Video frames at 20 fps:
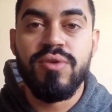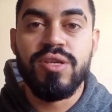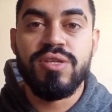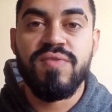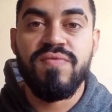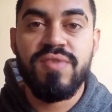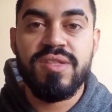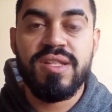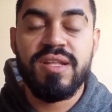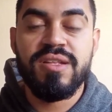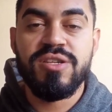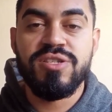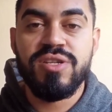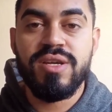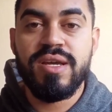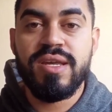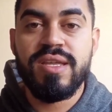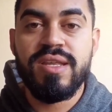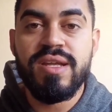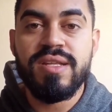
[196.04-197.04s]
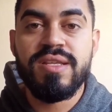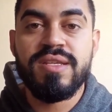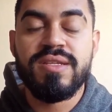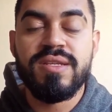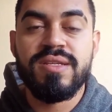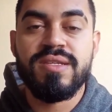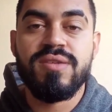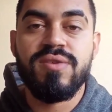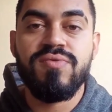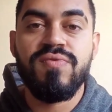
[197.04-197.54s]
Por isso eu vou estar tá deixando aqui na
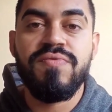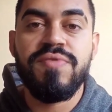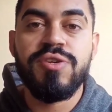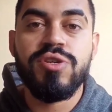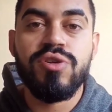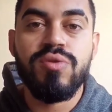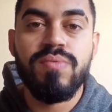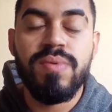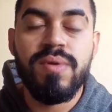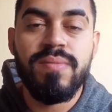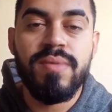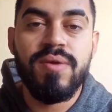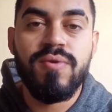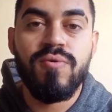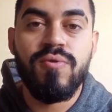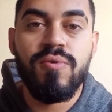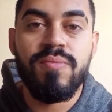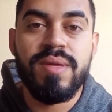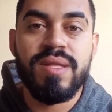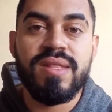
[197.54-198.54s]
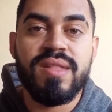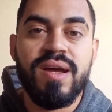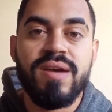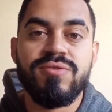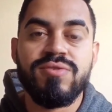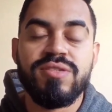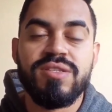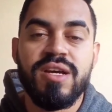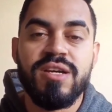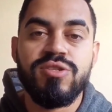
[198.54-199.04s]
descrição do vídeo, no primeiro
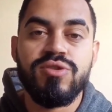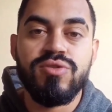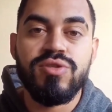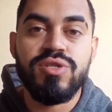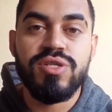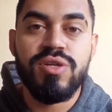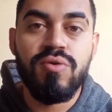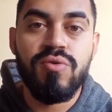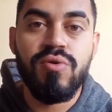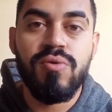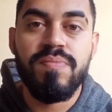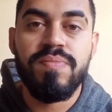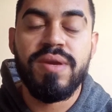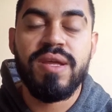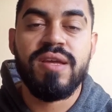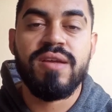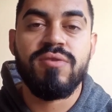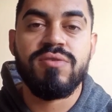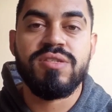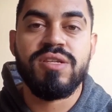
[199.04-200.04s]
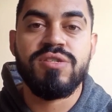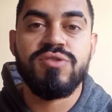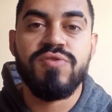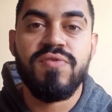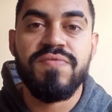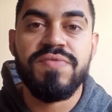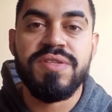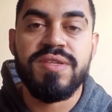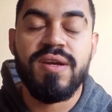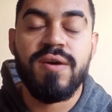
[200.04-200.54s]
comentário, o site onde eu comprei, que é o site
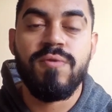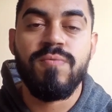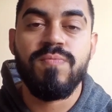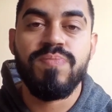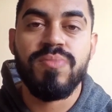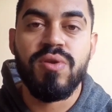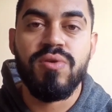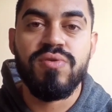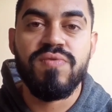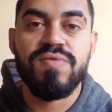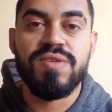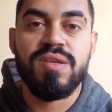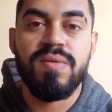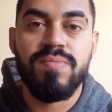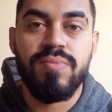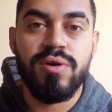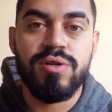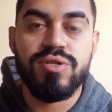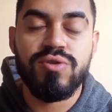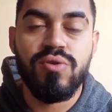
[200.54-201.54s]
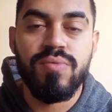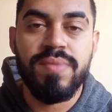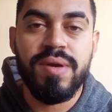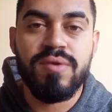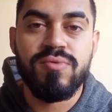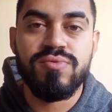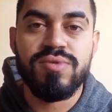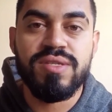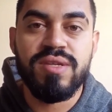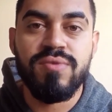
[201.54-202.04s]
oficial, onde você pode
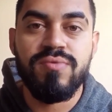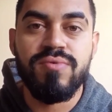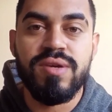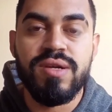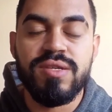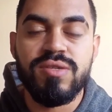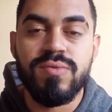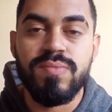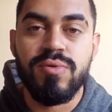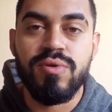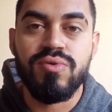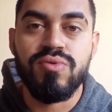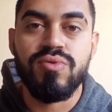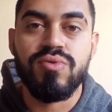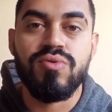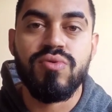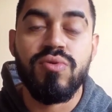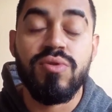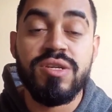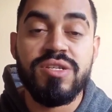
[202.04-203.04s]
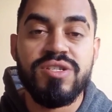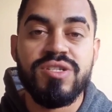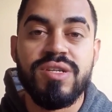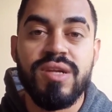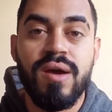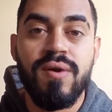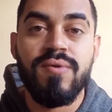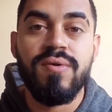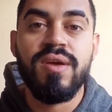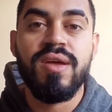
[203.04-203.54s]
comprar com segurança o produto
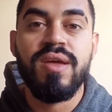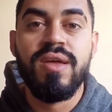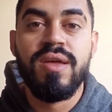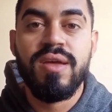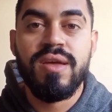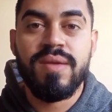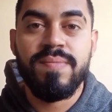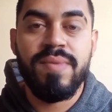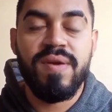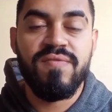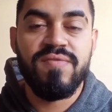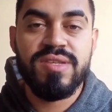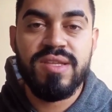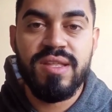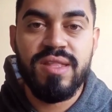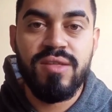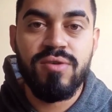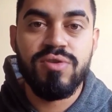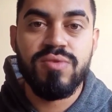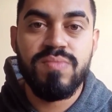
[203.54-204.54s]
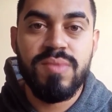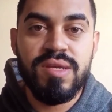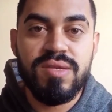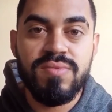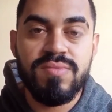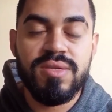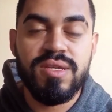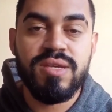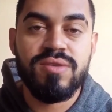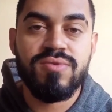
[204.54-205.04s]
original para você ter os
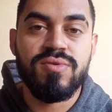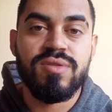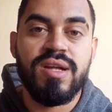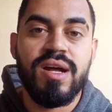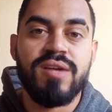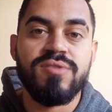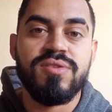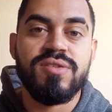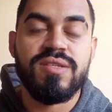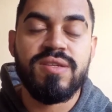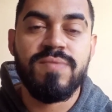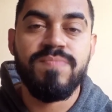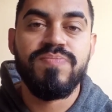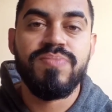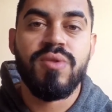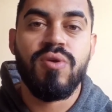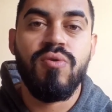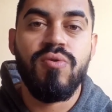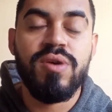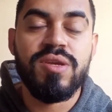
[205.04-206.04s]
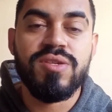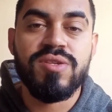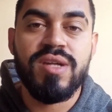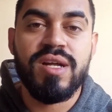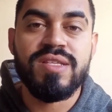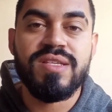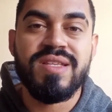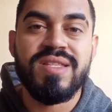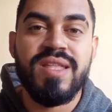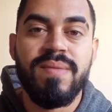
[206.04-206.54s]
mesmos resultados assim ou
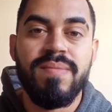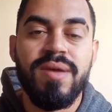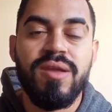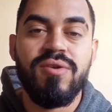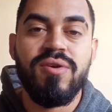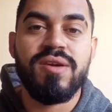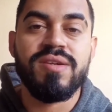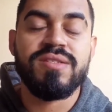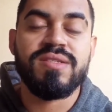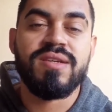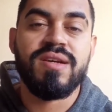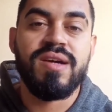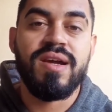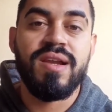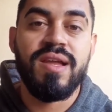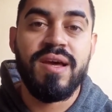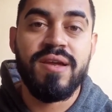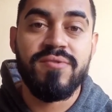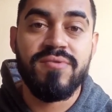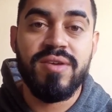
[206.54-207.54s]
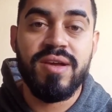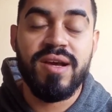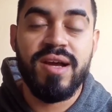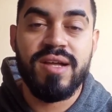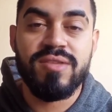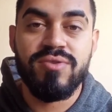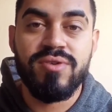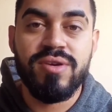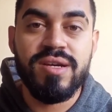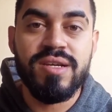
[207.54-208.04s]
resultados até melhores. Claro que
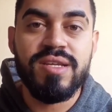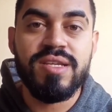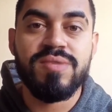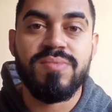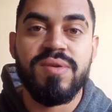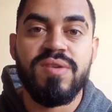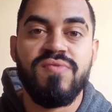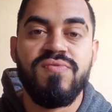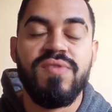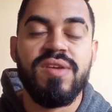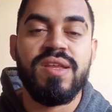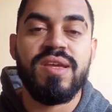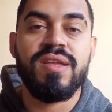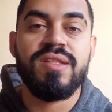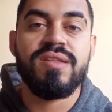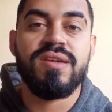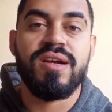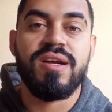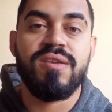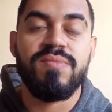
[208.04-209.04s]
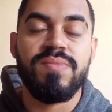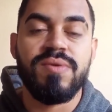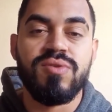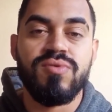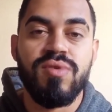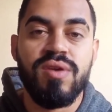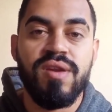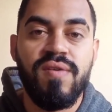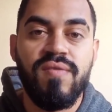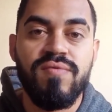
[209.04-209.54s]
cada organismo é diferente, cada
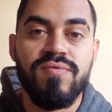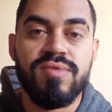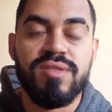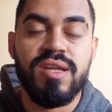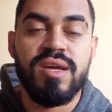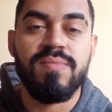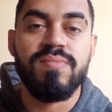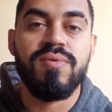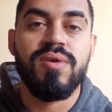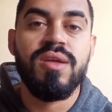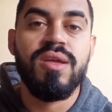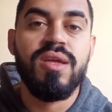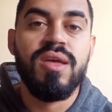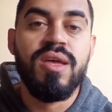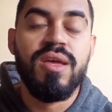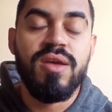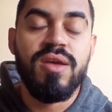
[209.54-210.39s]
pessoa leva um tempo.